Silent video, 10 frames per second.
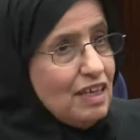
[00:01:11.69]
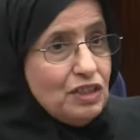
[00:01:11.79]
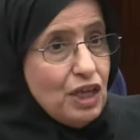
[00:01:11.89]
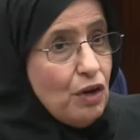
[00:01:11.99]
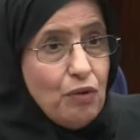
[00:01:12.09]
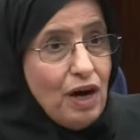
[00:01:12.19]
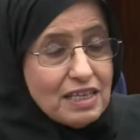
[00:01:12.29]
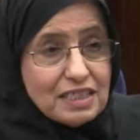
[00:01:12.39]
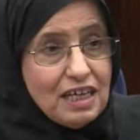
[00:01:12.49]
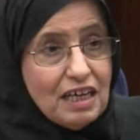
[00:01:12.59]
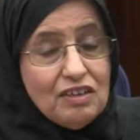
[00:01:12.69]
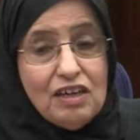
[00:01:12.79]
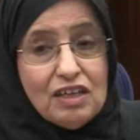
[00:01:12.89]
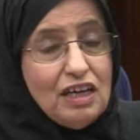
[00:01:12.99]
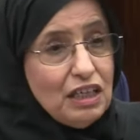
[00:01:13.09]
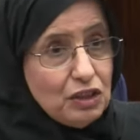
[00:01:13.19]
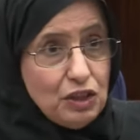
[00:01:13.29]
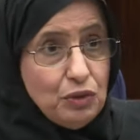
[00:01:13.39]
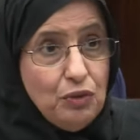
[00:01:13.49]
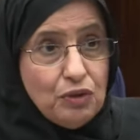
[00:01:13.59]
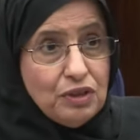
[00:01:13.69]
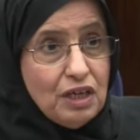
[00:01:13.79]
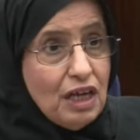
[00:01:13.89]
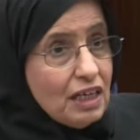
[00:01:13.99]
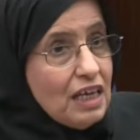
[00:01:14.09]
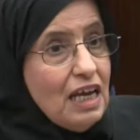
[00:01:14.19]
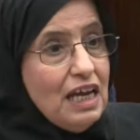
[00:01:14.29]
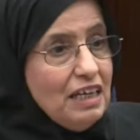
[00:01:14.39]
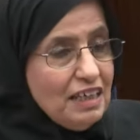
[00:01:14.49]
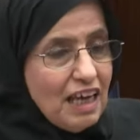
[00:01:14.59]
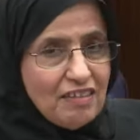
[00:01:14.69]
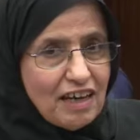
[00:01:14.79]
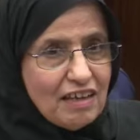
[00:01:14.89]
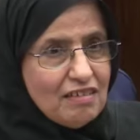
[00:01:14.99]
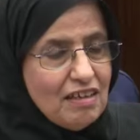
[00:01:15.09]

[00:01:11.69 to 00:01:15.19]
جو وعسكر هناك كانت عيون كلها اندثرت